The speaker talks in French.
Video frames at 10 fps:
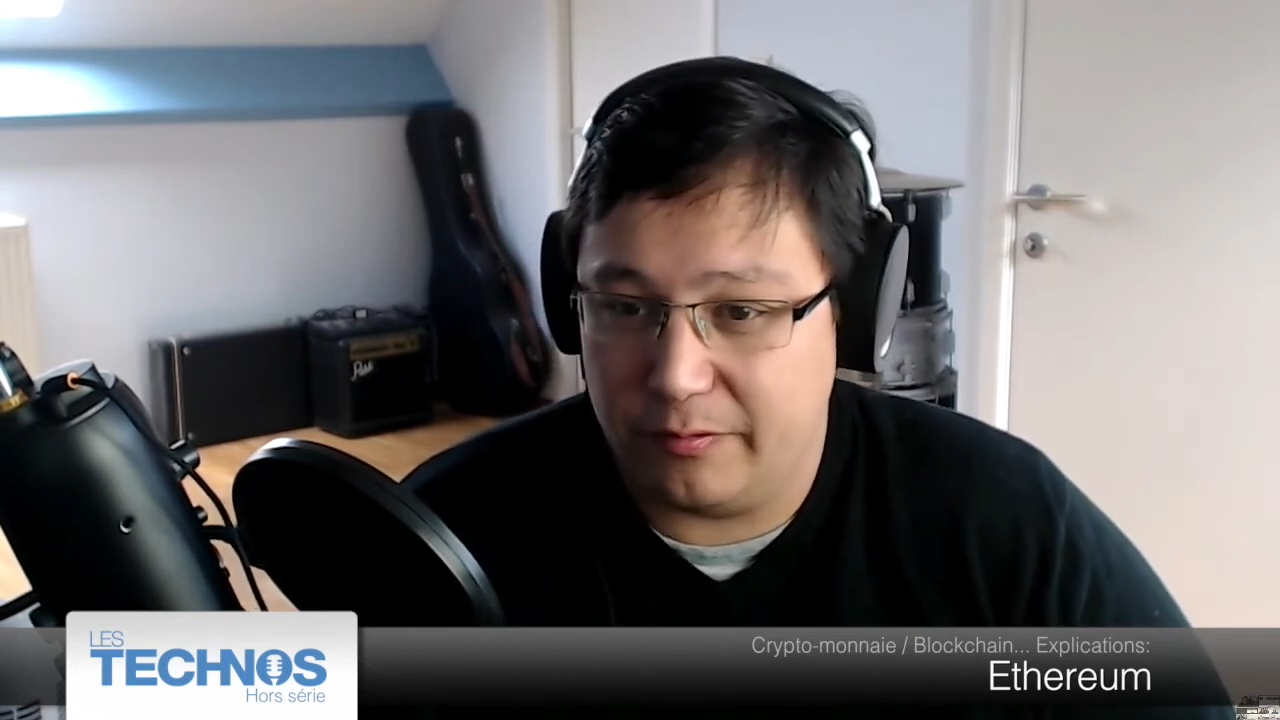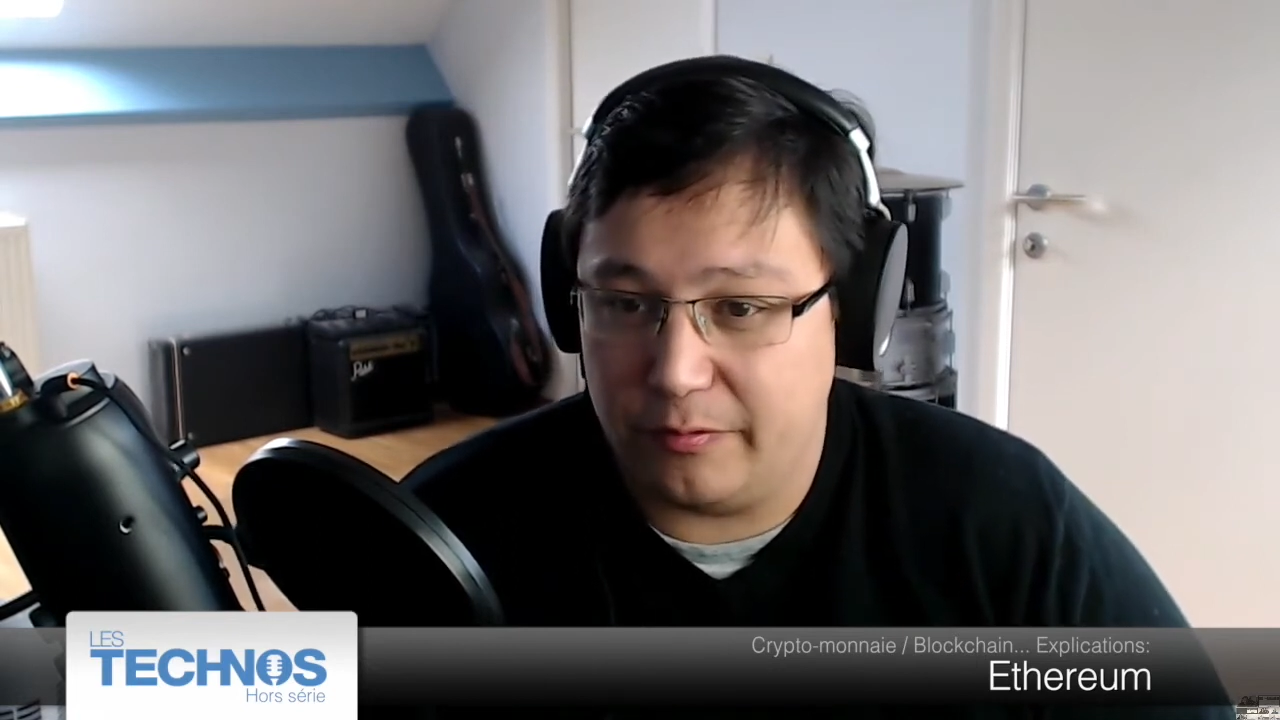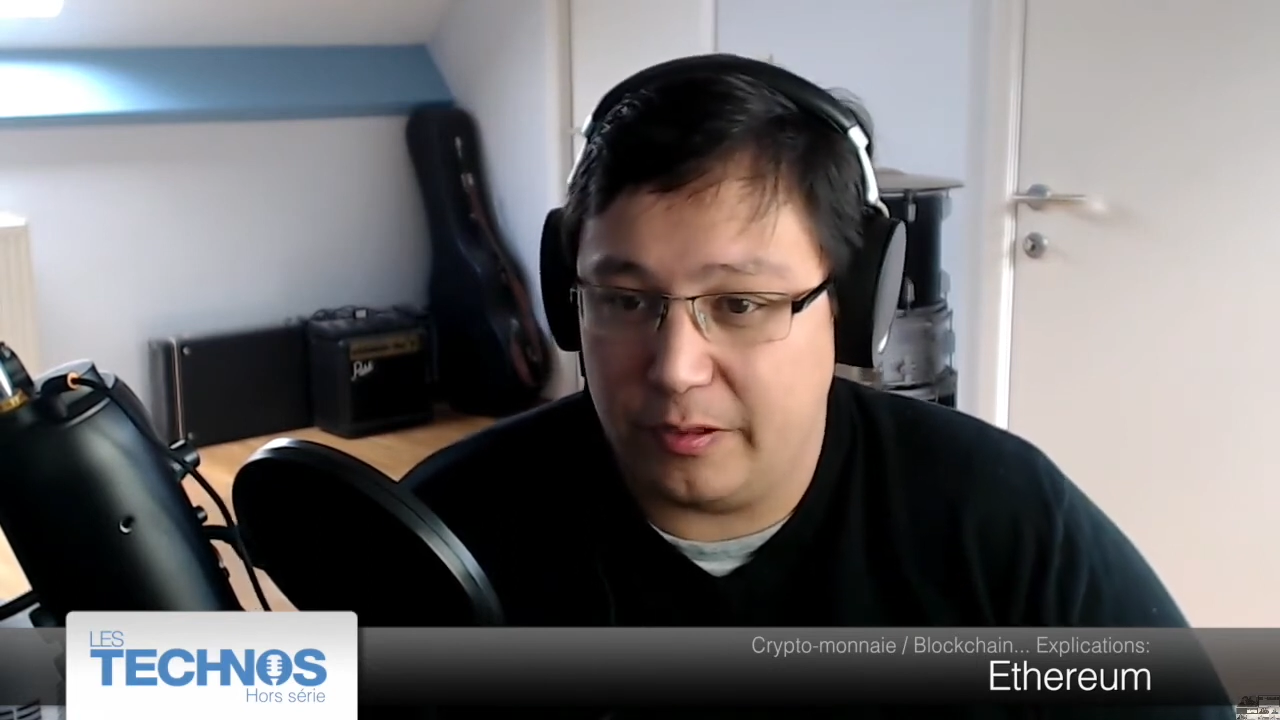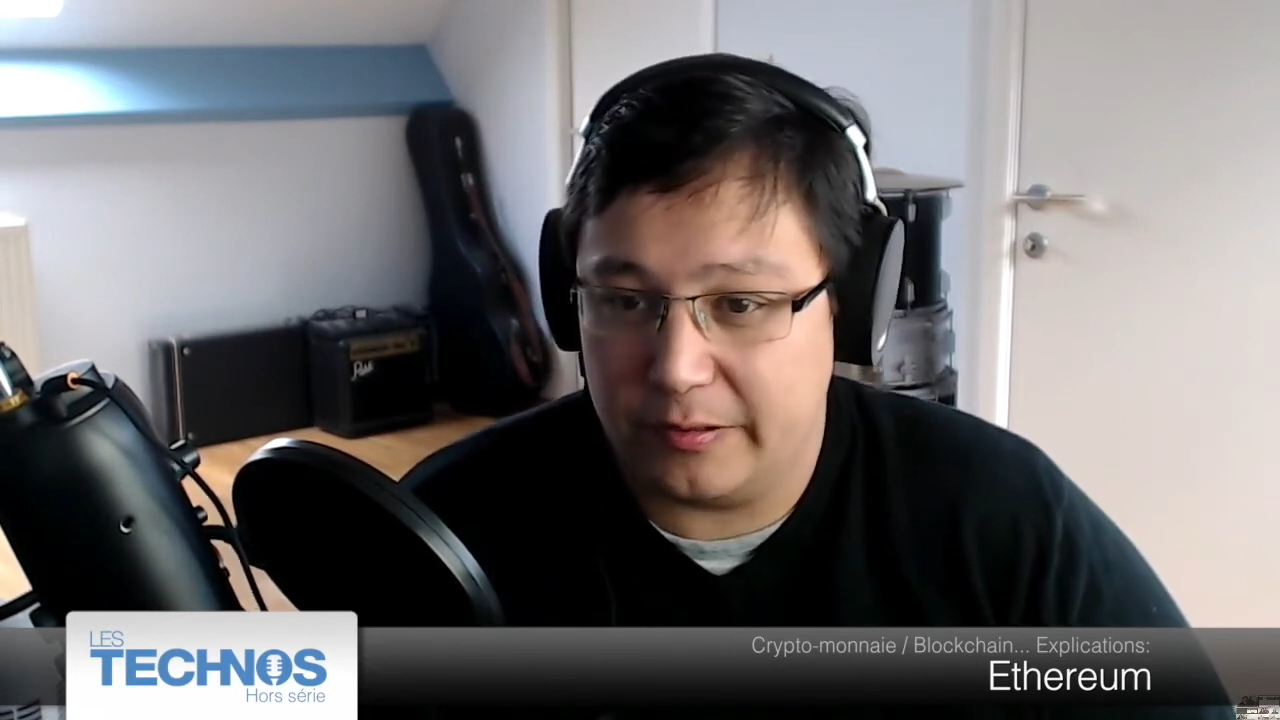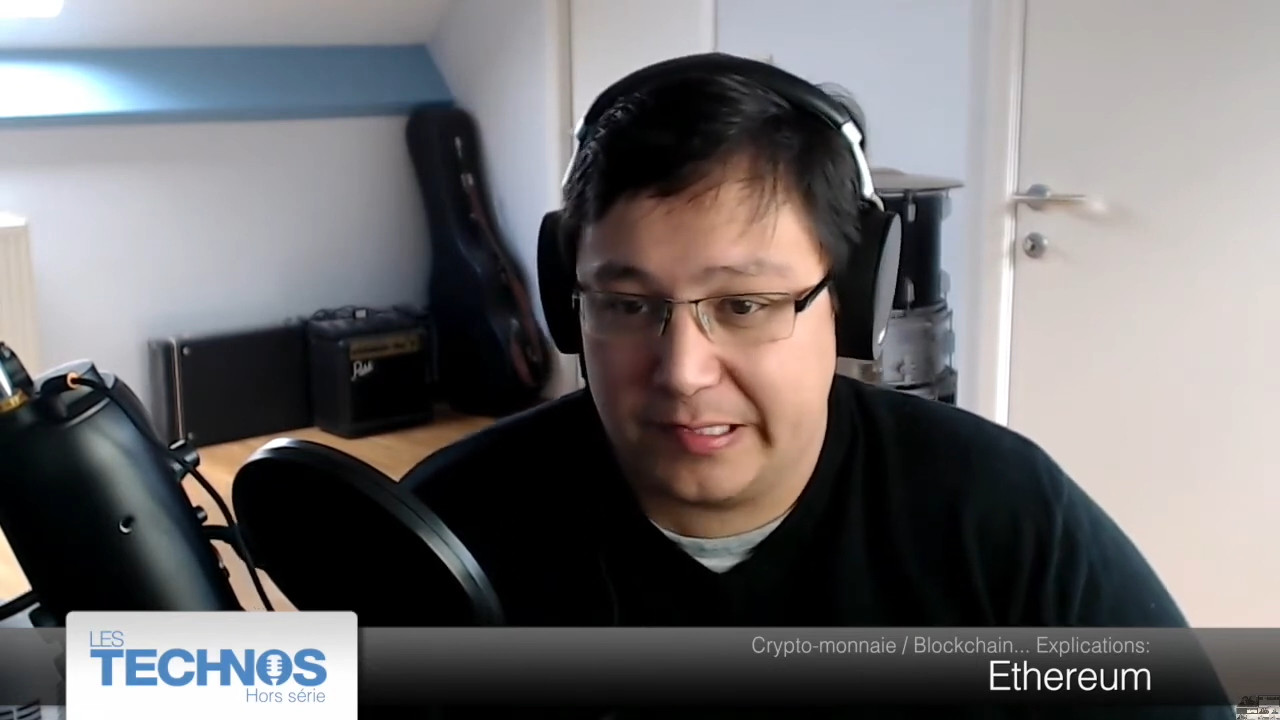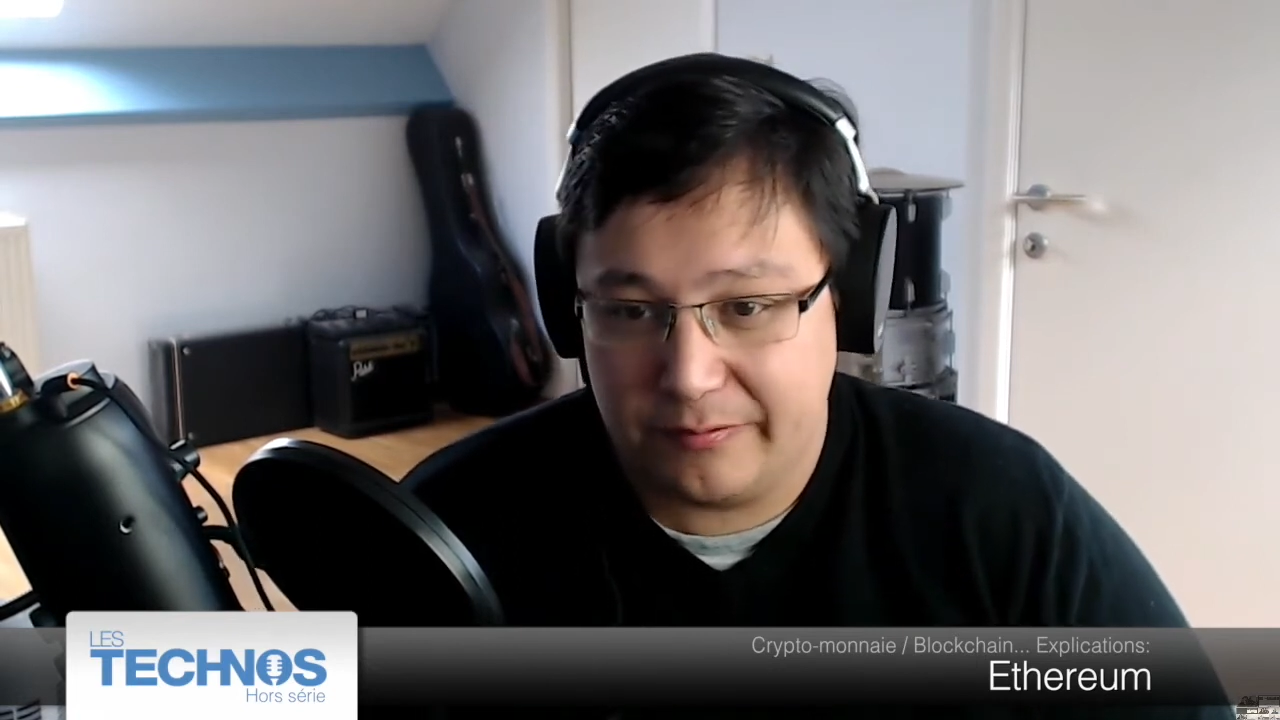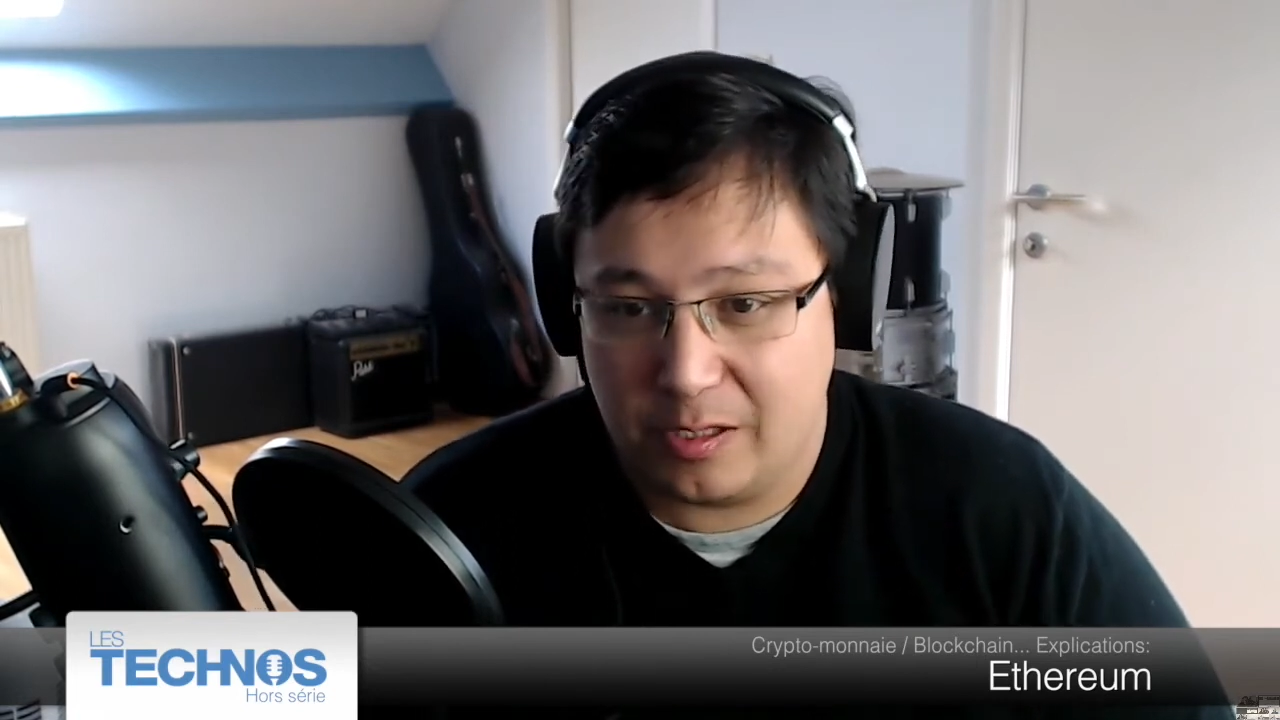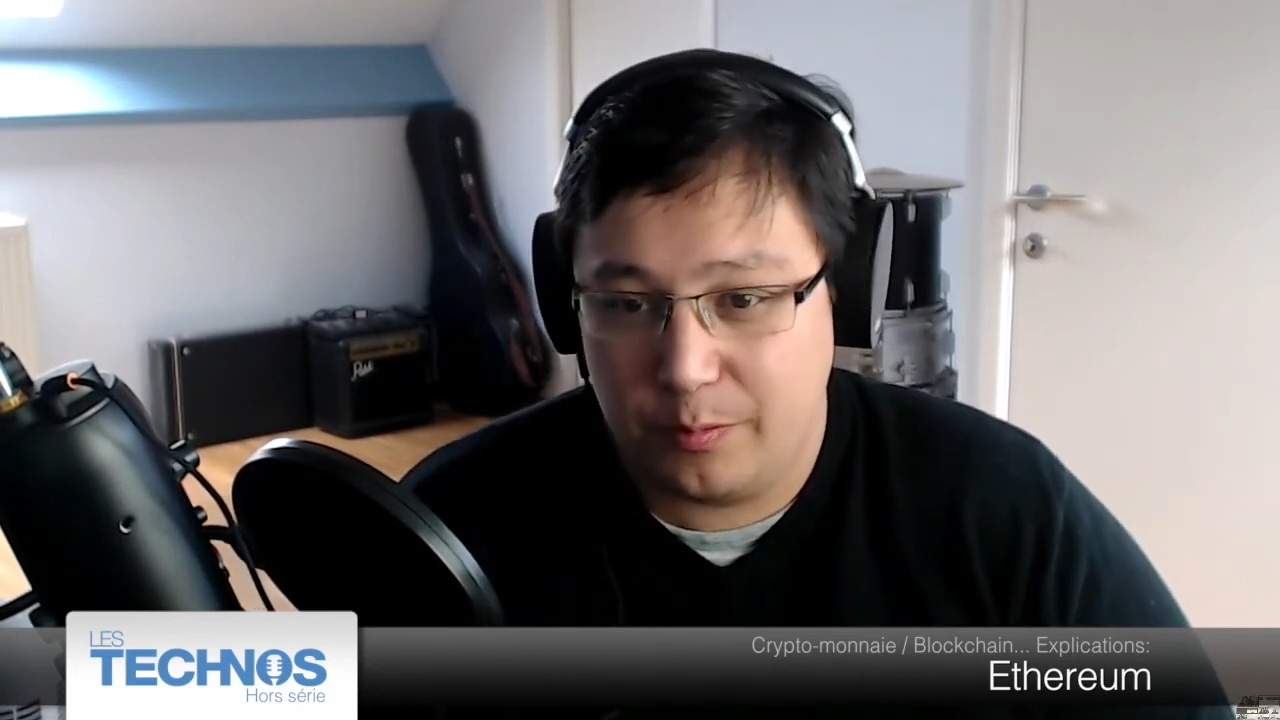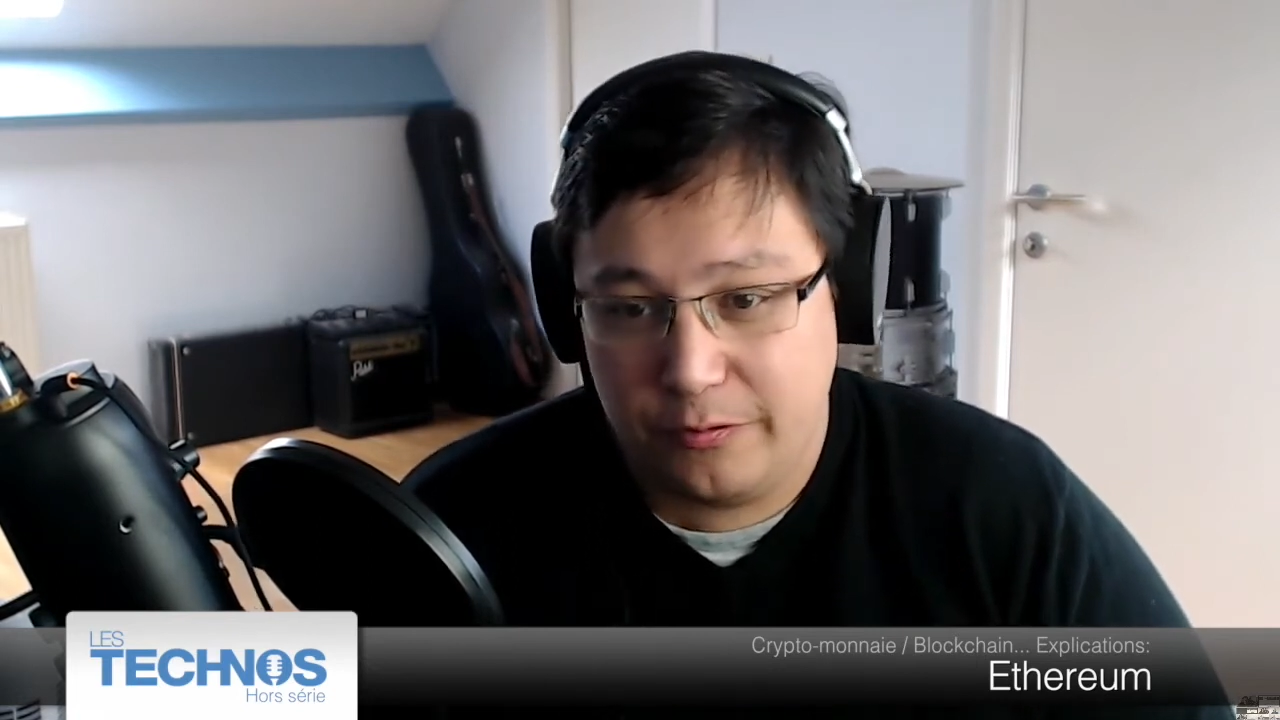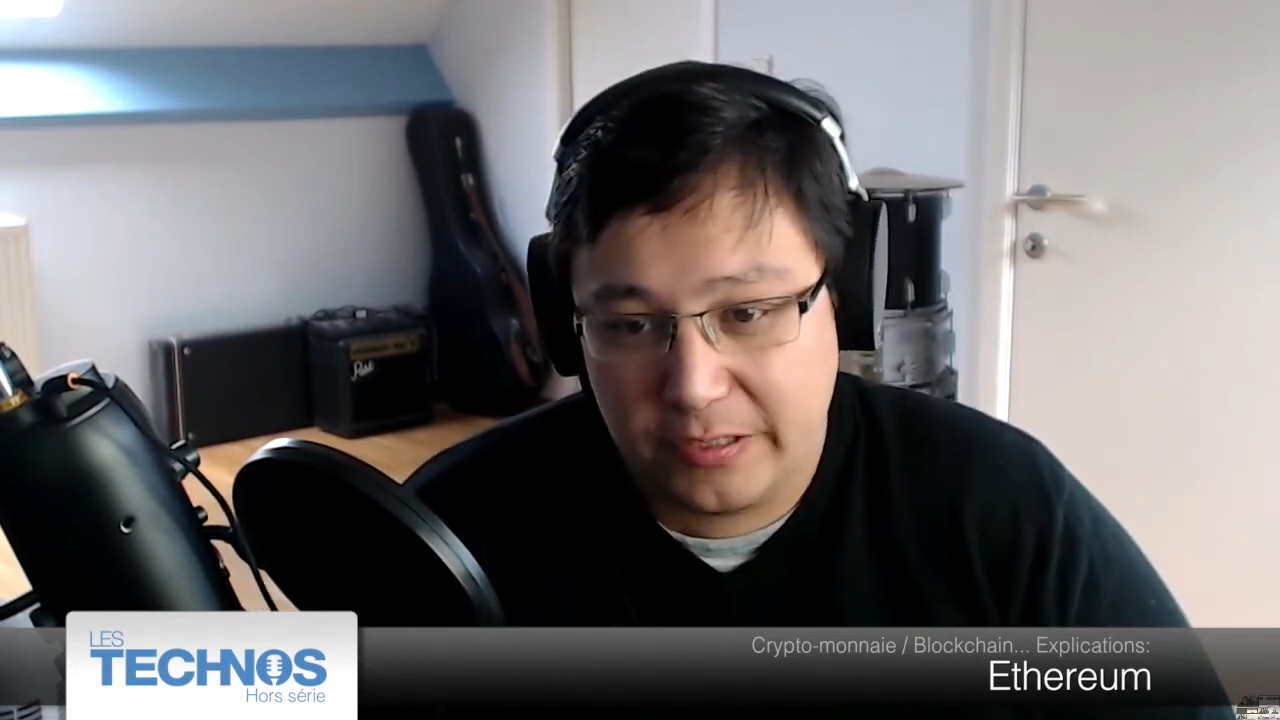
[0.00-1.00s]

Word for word: voulez en savoir plus.